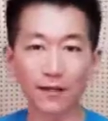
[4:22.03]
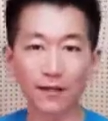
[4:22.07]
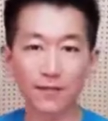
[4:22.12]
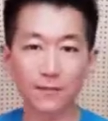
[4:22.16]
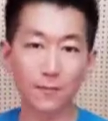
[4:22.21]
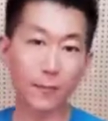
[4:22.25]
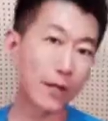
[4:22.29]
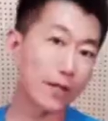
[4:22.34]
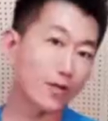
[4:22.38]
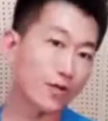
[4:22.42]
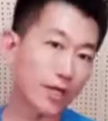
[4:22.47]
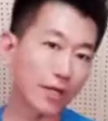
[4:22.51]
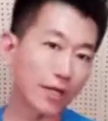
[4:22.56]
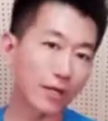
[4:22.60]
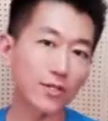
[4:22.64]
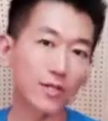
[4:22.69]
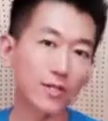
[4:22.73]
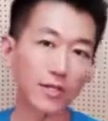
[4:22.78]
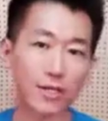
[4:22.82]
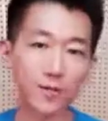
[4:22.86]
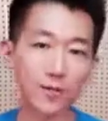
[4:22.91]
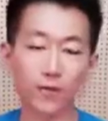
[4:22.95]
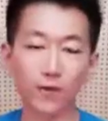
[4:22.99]
스피킹
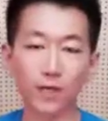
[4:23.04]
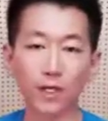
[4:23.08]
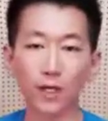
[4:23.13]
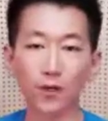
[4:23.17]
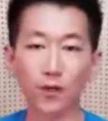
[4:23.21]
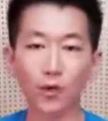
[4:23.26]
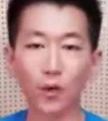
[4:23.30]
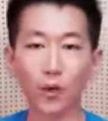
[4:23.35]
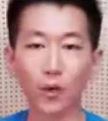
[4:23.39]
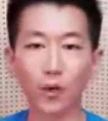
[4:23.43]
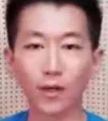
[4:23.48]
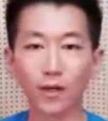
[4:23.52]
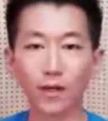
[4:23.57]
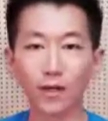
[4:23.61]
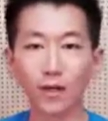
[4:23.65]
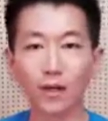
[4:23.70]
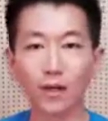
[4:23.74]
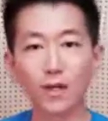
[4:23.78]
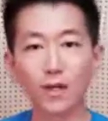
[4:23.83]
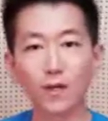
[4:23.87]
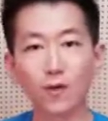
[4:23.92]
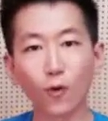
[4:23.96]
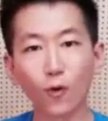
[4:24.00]
챌린지가 될 수도 있겠고
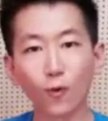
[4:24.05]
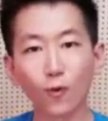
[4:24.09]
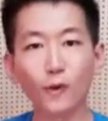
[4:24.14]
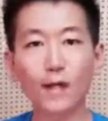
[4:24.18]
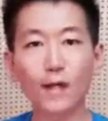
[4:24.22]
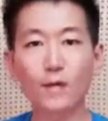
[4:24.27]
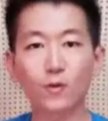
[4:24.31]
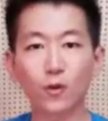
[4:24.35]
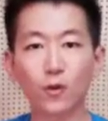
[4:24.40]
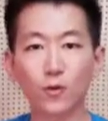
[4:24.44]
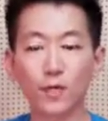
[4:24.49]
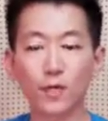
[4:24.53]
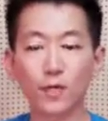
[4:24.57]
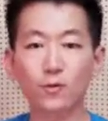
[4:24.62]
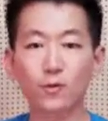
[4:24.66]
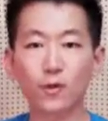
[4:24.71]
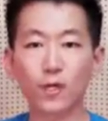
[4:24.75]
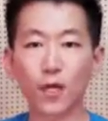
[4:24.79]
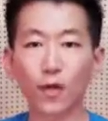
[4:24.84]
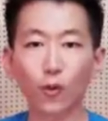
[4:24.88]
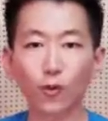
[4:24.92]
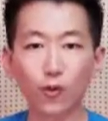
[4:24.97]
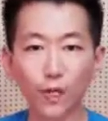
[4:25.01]
오프라인 수업이 될 수도
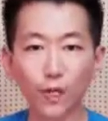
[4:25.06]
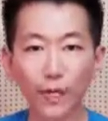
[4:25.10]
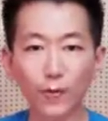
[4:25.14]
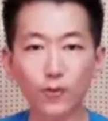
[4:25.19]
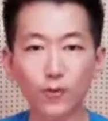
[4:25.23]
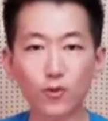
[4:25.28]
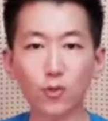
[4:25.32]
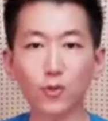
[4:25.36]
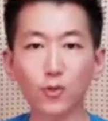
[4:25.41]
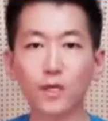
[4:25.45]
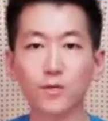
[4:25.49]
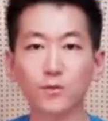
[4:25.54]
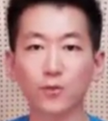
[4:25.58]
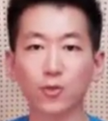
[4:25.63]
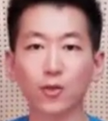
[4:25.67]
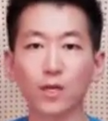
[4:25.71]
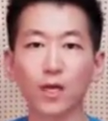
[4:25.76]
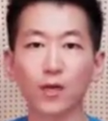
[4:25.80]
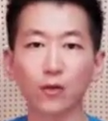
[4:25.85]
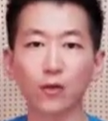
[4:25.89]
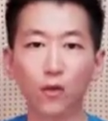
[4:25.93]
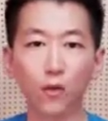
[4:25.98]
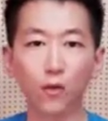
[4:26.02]
있겠고 온라인 수업이 될 수도
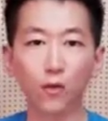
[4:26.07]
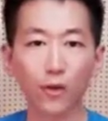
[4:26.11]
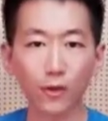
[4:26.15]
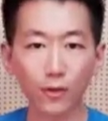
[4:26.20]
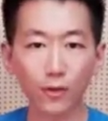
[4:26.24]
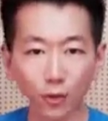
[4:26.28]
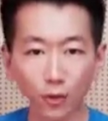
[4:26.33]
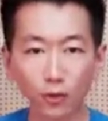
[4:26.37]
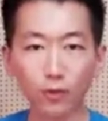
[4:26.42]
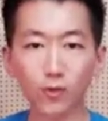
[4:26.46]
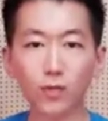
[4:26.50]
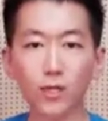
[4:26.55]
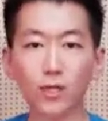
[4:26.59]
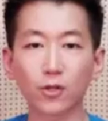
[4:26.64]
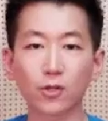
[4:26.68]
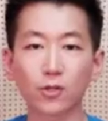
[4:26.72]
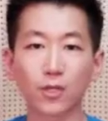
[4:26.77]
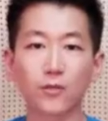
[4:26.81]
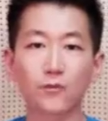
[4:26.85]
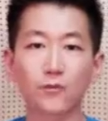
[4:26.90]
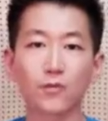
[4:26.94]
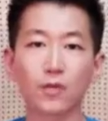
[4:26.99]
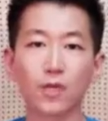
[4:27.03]
있겠고 유튜브 채널이
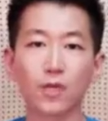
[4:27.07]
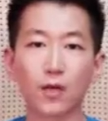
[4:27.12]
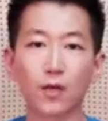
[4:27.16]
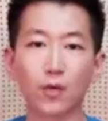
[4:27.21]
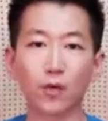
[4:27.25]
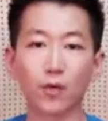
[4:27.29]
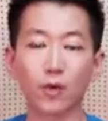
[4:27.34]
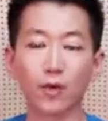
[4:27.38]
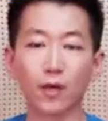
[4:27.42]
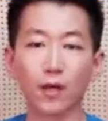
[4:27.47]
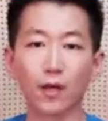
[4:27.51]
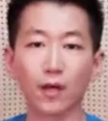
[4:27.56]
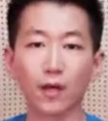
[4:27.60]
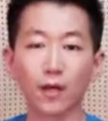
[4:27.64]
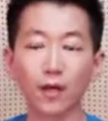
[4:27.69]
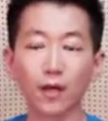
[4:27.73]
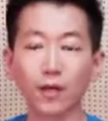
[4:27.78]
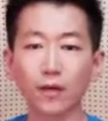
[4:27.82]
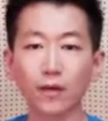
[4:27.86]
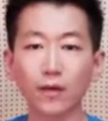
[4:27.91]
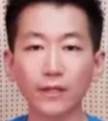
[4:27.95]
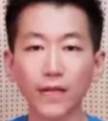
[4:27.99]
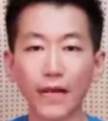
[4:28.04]
될 수도 있겠고
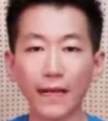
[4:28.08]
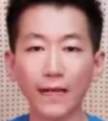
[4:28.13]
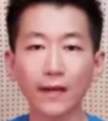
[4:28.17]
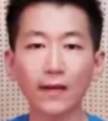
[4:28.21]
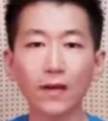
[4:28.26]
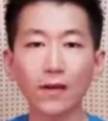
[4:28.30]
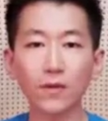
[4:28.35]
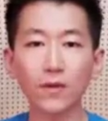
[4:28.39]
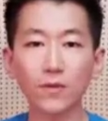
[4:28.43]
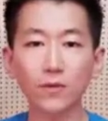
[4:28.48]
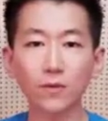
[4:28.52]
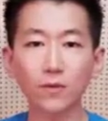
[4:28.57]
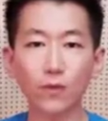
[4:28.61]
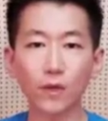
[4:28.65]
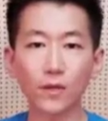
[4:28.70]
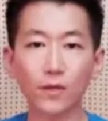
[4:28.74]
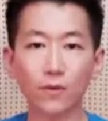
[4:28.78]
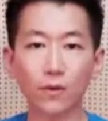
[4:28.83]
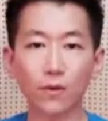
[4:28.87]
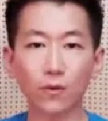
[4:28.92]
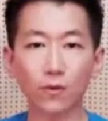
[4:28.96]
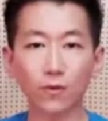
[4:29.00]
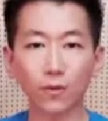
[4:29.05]
이런 다양한 것을
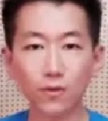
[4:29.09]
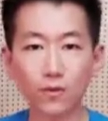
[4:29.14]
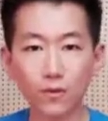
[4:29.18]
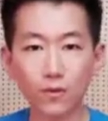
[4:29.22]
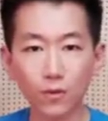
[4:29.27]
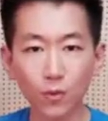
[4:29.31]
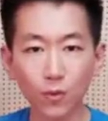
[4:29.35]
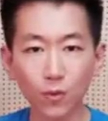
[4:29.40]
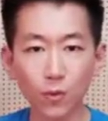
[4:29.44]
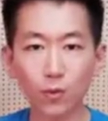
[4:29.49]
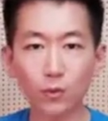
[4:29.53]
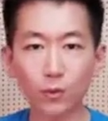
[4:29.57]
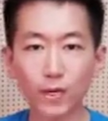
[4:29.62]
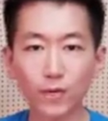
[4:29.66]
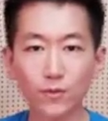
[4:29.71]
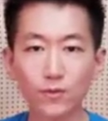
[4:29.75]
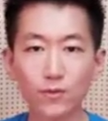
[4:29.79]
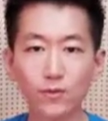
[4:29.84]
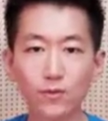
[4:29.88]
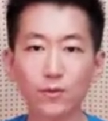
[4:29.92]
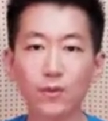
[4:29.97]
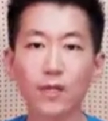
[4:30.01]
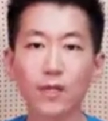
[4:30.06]
통해서 여러분들이 스스로 공부할
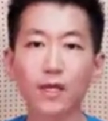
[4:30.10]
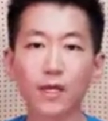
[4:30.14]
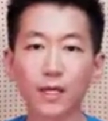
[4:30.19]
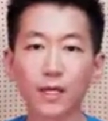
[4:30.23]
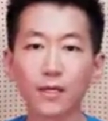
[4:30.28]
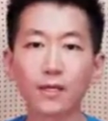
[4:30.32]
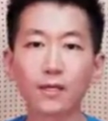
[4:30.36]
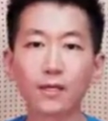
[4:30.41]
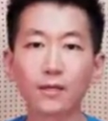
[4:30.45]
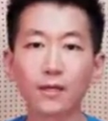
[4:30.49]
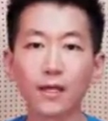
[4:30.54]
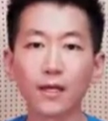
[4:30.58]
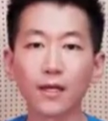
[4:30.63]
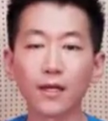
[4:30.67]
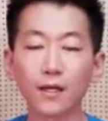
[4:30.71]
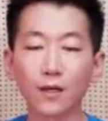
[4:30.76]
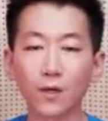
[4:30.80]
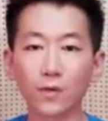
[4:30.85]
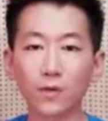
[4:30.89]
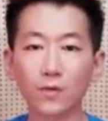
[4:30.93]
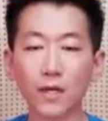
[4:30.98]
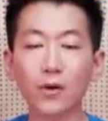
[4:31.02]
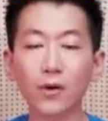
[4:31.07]
수 있는
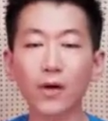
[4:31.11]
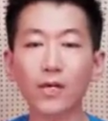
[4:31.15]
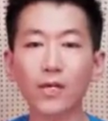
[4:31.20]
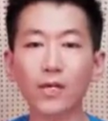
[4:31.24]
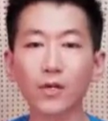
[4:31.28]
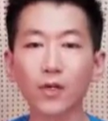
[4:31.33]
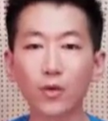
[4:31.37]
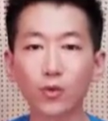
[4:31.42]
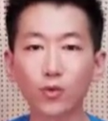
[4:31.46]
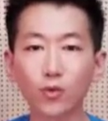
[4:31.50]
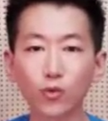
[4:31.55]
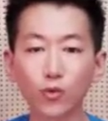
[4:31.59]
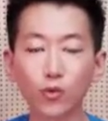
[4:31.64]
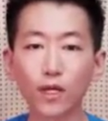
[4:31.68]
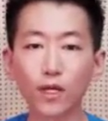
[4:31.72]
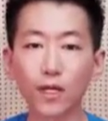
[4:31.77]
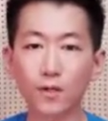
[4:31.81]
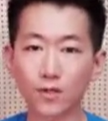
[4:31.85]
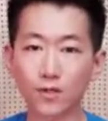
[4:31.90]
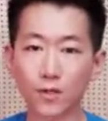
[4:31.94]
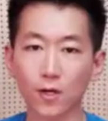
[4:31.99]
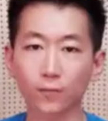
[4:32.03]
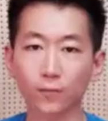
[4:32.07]
그런 상황이 결국은
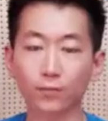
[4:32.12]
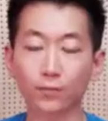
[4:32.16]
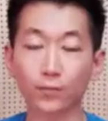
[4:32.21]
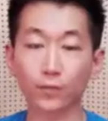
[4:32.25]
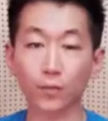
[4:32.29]
되겠죠.